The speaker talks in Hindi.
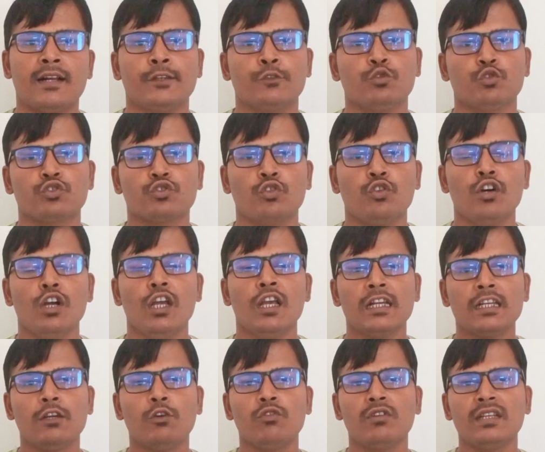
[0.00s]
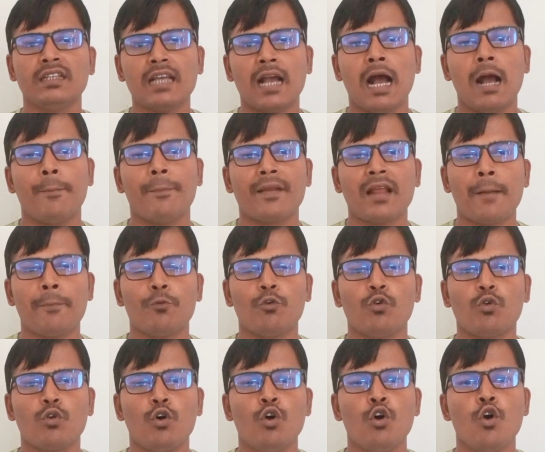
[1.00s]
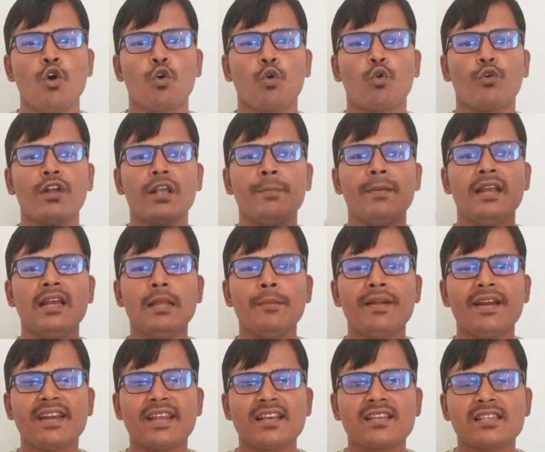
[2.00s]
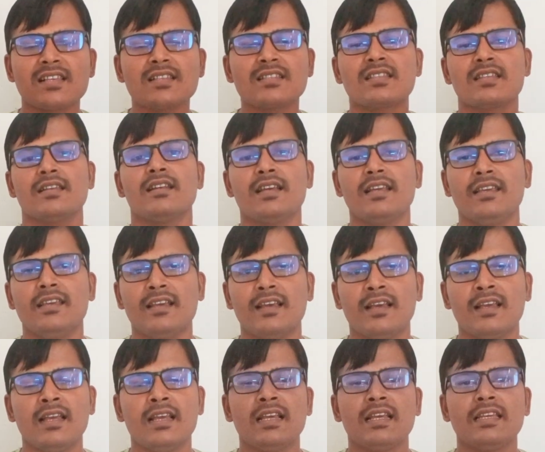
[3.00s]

कार्ड है दोस्तों क्योंकि यहाँ पर आप लोगों को कोई भी लिमिटेशंस ही नहीं है